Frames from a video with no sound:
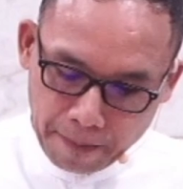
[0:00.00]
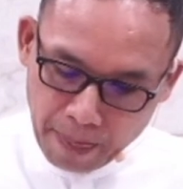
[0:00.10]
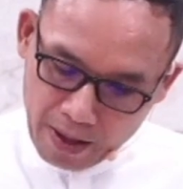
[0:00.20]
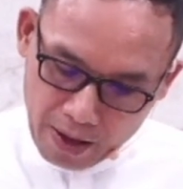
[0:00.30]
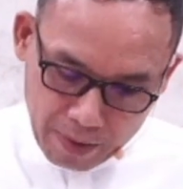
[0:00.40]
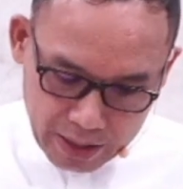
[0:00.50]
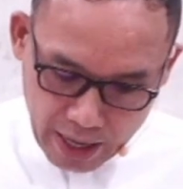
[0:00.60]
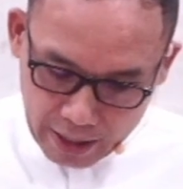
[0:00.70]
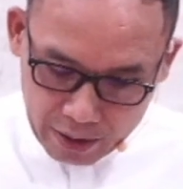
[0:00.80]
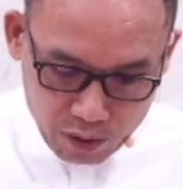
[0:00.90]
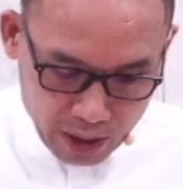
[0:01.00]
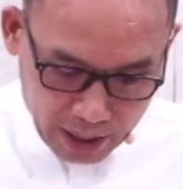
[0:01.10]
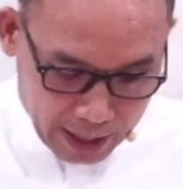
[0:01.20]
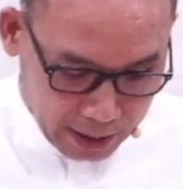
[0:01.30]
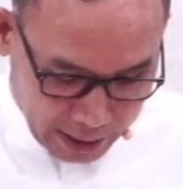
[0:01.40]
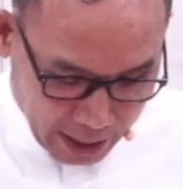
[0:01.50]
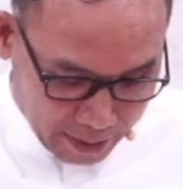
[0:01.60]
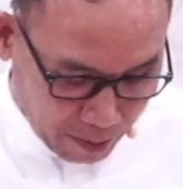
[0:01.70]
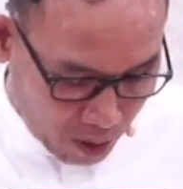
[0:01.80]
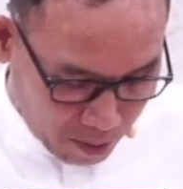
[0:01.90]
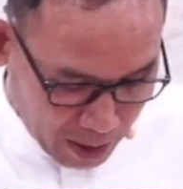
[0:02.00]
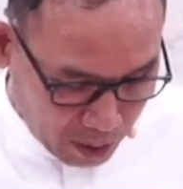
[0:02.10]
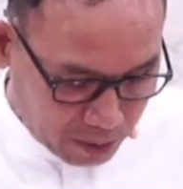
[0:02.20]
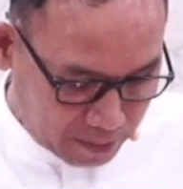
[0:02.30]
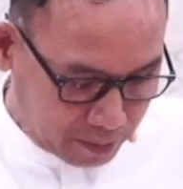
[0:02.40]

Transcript: ไม่ใช่ด้วยการกระทำของมนุษย์